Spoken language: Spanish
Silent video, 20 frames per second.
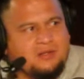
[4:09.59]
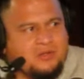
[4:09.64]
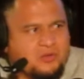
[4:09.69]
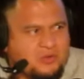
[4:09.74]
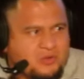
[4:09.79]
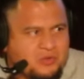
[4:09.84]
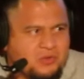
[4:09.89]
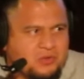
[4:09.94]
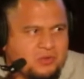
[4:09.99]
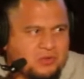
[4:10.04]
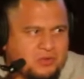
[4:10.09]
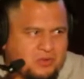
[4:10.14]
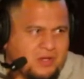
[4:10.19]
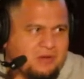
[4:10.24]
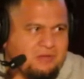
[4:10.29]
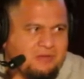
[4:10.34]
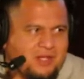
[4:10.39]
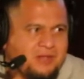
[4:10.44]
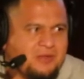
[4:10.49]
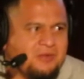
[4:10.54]

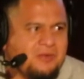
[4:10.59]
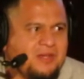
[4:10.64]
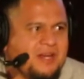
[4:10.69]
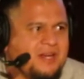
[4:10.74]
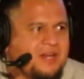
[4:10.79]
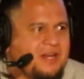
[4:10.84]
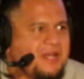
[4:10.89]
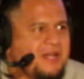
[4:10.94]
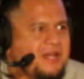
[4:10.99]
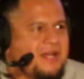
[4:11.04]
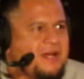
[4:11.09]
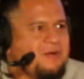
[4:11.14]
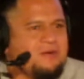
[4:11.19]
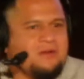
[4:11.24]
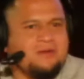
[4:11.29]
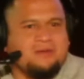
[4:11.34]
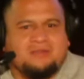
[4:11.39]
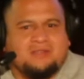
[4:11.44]
todavía estuviera en Nicaragua.